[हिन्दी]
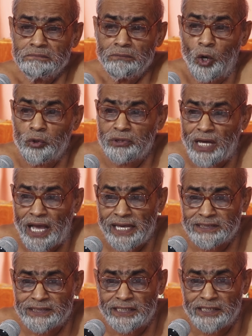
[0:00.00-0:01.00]
बहुत
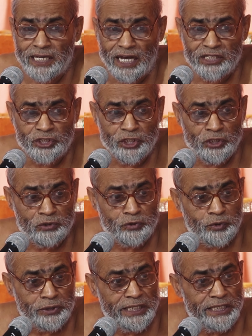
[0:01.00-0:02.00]
आय संख्या
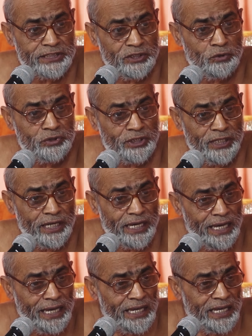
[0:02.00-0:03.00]
तिरंजों की ऐसी होती
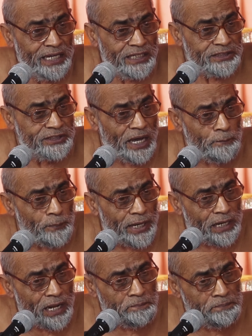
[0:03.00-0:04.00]
है जब
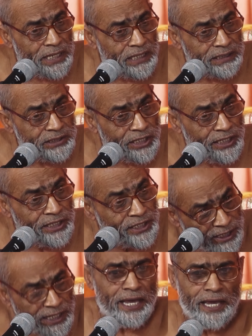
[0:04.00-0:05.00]
परिणाम बिगड़ते
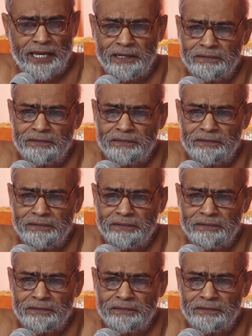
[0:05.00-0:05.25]
ही हैं